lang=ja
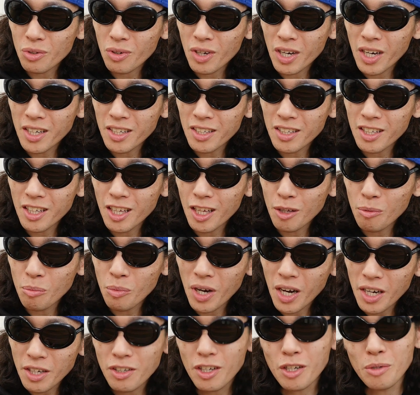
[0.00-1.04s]
の関係
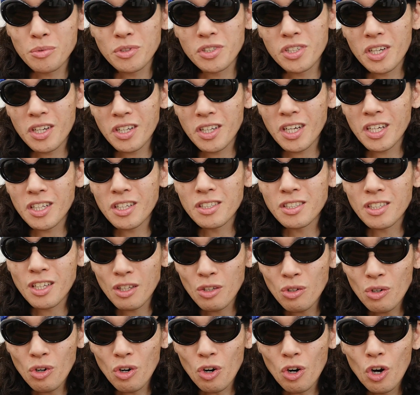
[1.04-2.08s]
もあるかもしれないです
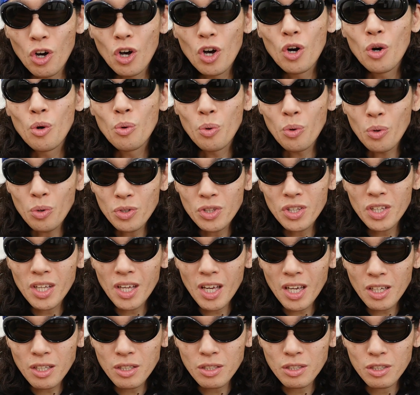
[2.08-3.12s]
けど、
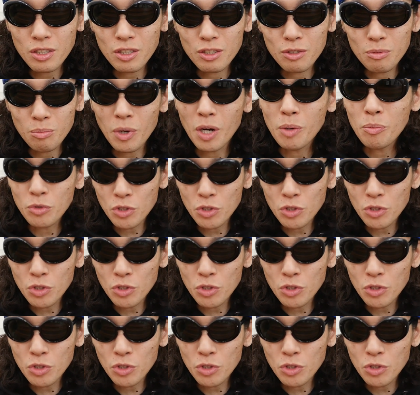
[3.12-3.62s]
4DX、まあ